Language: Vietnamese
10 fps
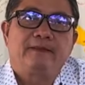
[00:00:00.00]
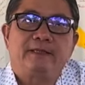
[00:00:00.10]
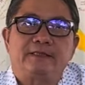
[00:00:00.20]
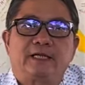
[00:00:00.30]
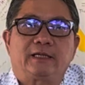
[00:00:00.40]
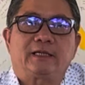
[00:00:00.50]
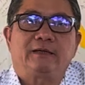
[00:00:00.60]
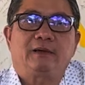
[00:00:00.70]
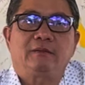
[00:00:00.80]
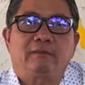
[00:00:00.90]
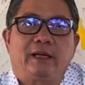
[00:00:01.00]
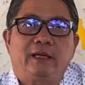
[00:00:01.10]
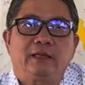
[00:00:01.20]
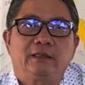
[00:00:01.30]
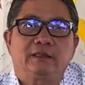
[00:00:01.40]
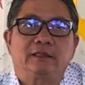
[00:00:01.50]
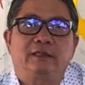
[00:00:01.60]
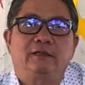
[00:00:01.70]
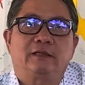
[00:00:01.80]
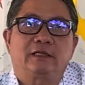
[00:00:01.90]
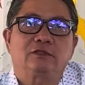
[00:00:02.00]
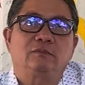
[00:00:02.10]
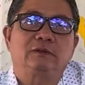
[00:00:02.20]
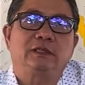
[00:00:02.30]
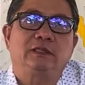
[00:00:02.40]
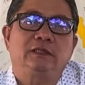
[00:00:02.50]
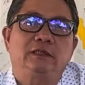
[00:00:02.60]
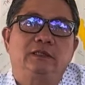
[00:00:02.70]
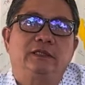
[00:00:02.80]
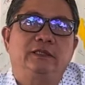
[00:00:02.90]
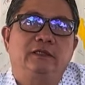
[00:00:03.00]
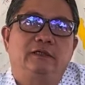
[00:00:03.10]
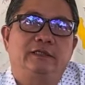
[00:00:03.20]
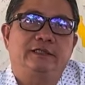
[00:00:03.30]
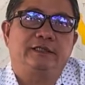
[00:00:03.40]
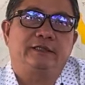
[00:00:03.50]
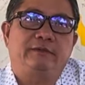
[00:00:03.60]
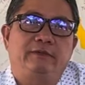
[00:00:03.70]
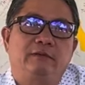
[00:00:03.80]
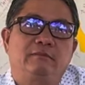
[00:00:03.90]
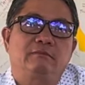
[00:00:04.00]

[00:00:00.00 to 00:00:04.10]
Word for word: thì sanh ra bất mãn khi họ đã sùng kính thì họ đã biết